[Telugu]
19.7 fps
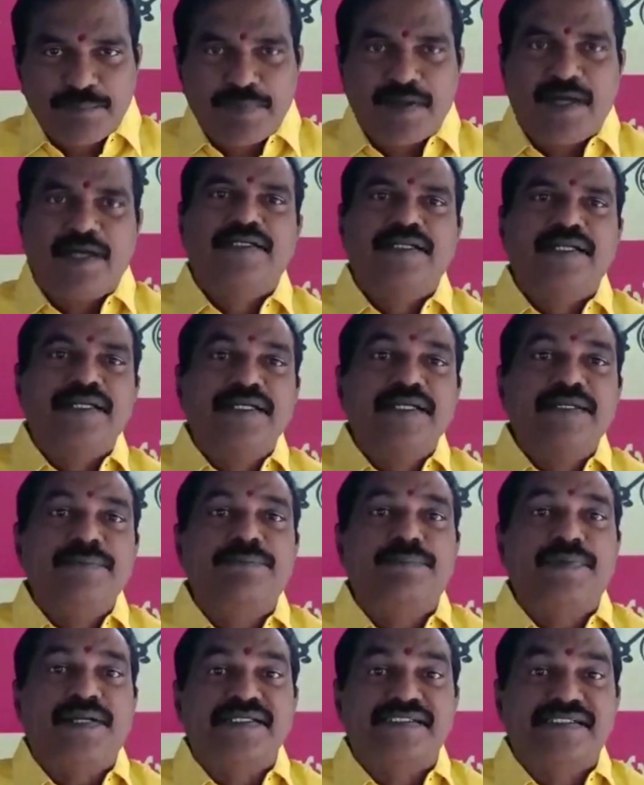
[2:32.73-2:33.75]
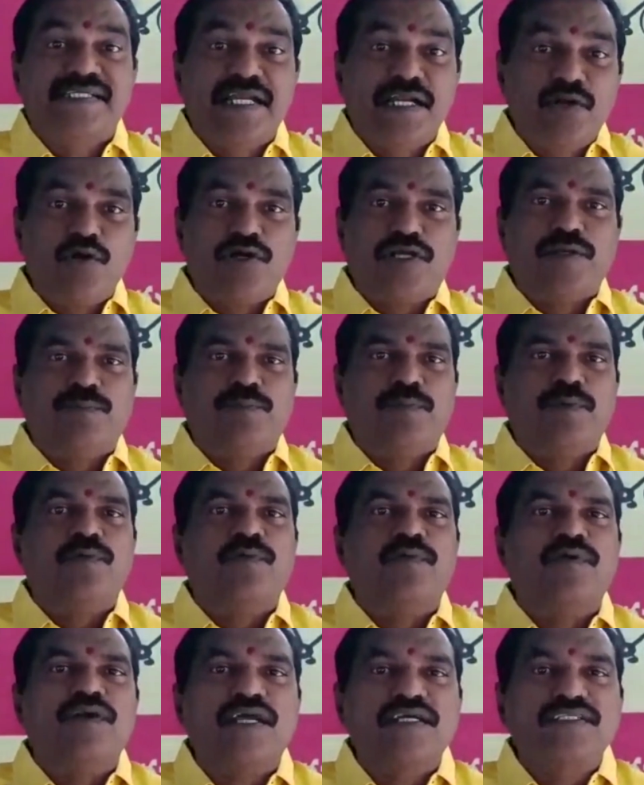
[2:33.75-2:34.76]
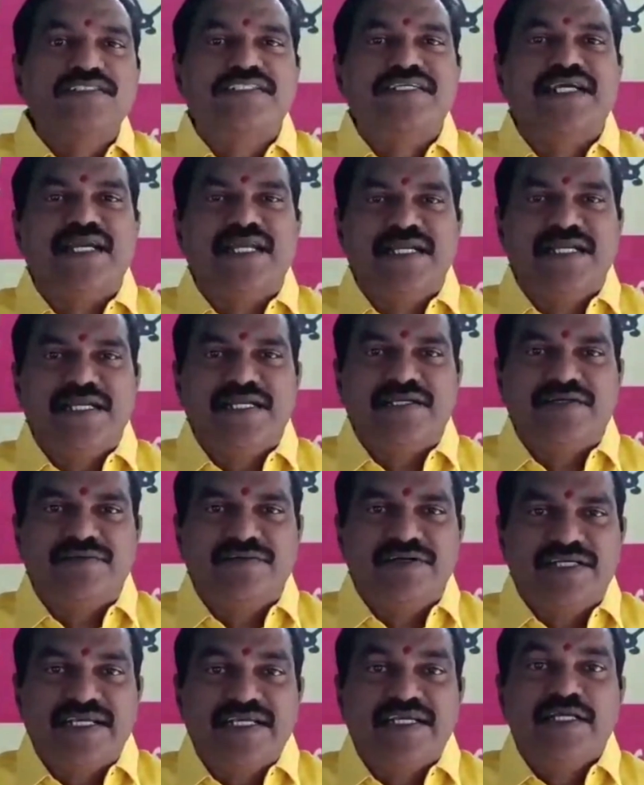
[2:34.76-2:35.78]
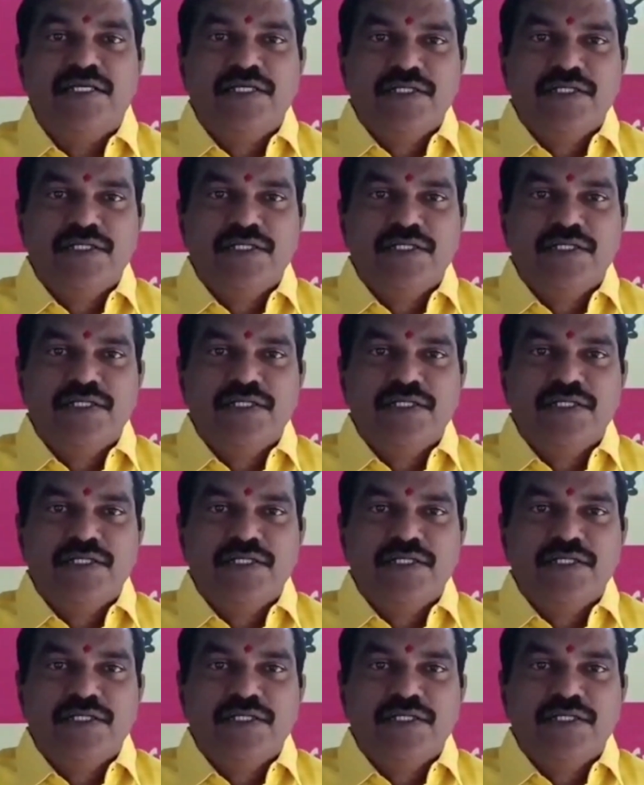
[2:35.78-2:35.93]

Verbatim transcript: పార్టీల్ని ప్రజల్లోకి పోకుండా చేయాలనేటువంటి